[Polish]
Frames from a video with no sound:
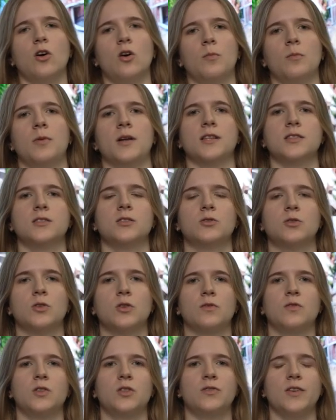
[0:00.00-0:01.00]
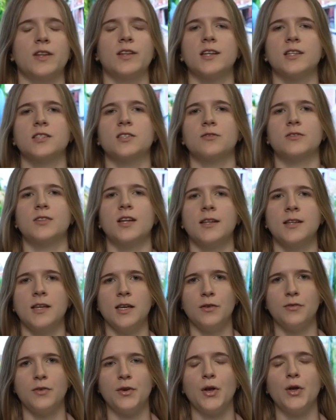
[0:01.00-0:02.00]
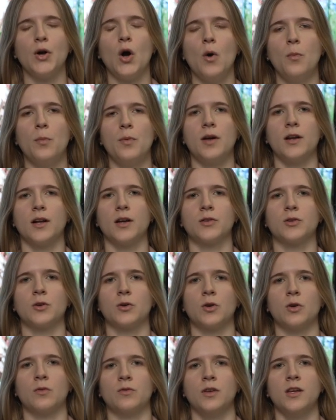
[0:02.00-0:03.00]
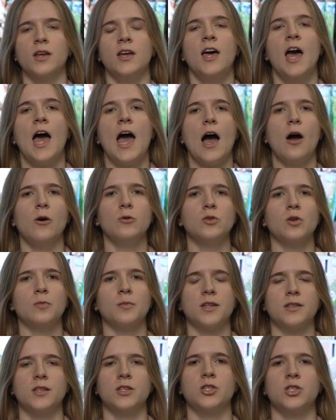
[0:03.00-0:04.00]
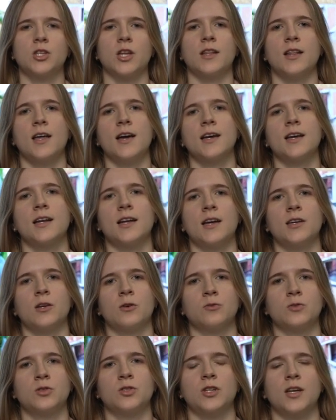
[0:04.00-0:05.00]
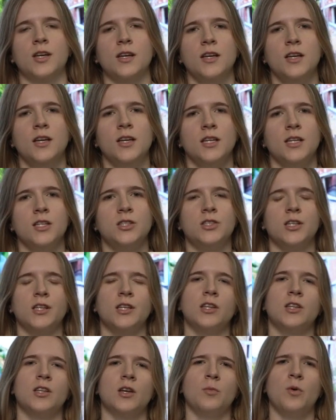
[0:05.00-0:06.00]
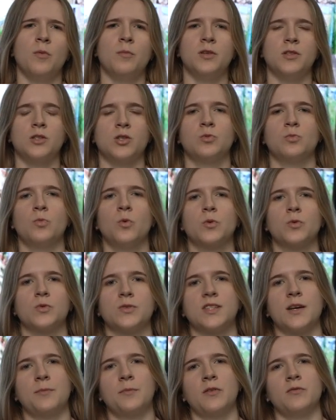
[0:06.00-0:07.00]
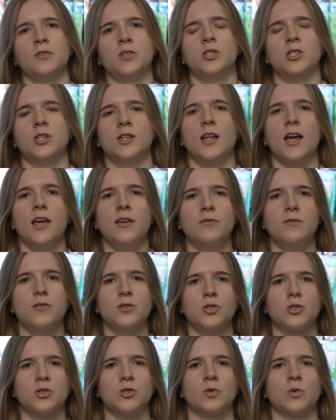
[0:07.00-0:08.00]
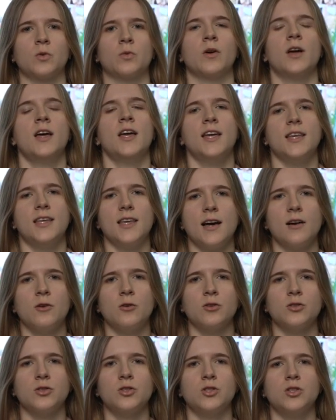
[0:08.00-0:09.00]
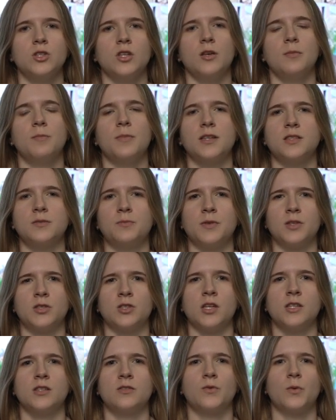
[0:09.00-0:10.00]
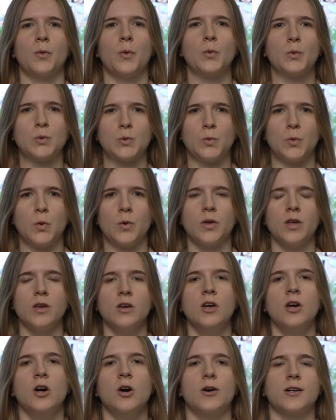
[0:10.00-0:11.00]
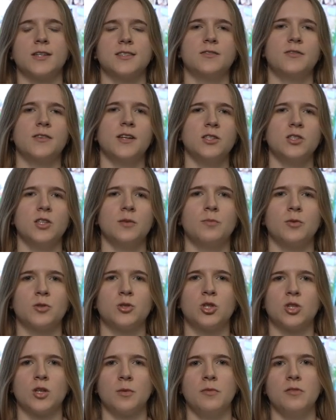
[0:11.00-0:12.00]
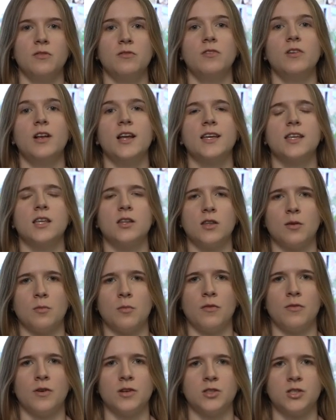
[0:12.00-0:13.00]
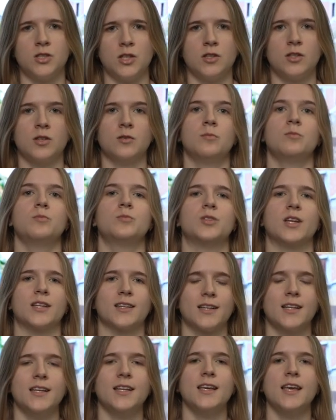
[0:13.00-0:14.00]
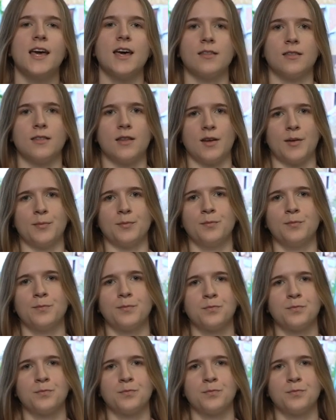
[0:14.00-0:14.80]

obraz, który wyświetla się w danej chwili operatorowi, automatycznie nagrają się i dzięki temu będziesz mógł zapewnić najwyższą jakość i bezpieczeństwo usługi oraz w razie potrzeby wylegitymować się tym przed klientem.